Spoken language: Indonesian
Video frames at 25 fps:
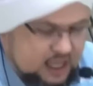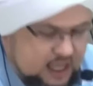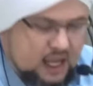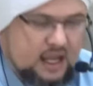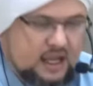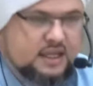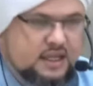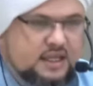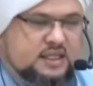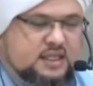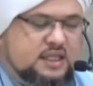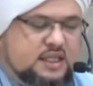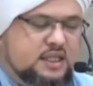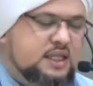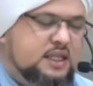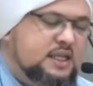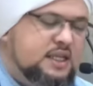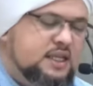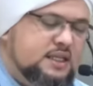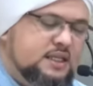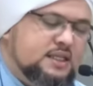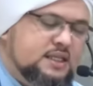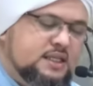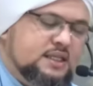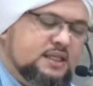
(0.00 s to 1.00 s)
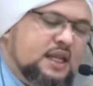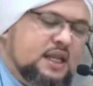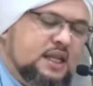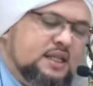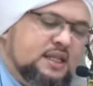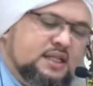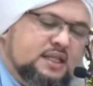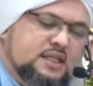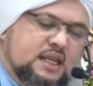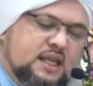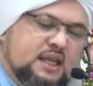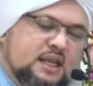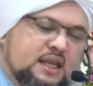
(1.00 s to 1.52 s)
hadis ini
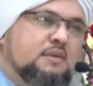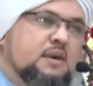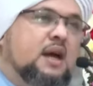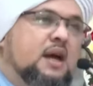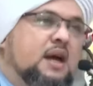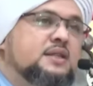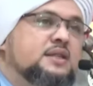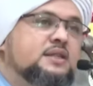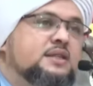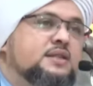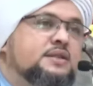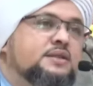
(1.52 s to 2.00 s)
nanti saya bahas.